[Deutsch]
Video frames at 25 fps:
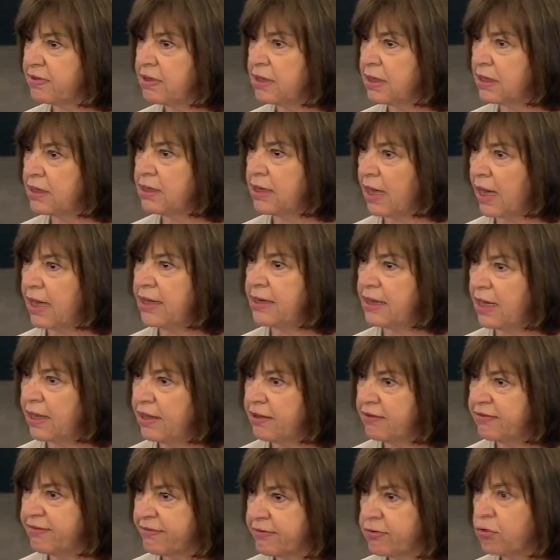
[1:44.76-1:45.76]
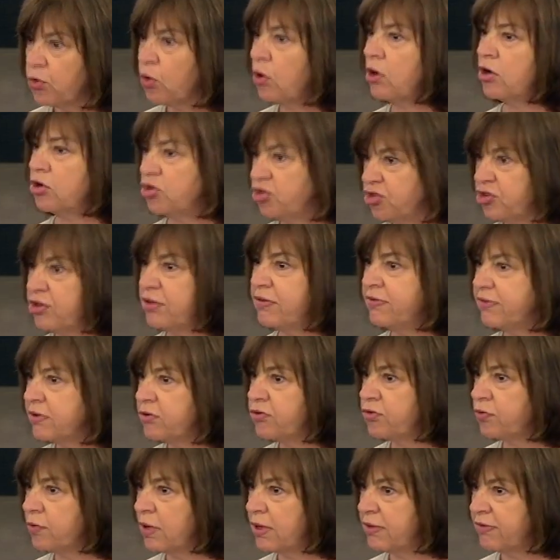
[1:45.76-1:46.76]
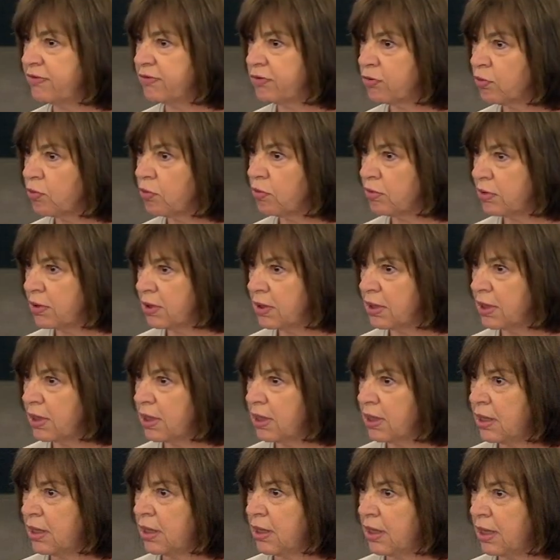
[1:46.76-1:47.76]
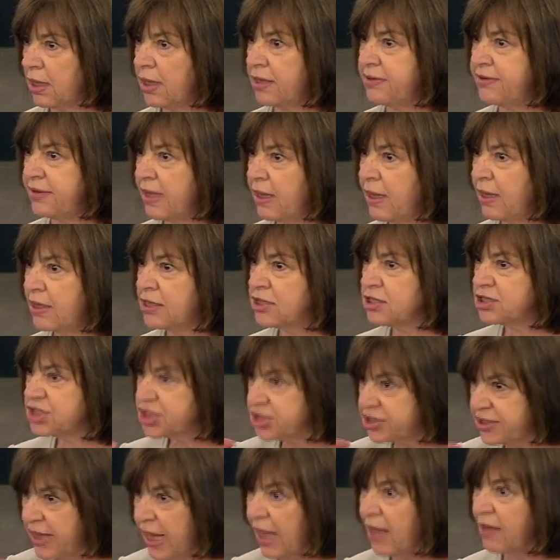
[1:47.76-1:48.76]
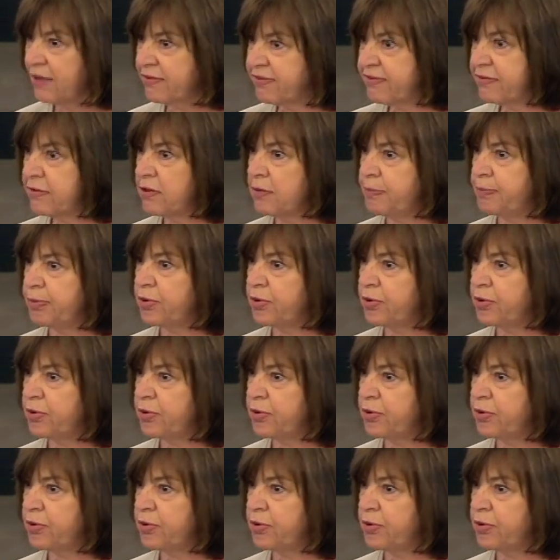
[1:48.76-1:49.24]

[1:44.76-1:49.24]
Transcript: Sie in einer historischen Situation äh, der stärkste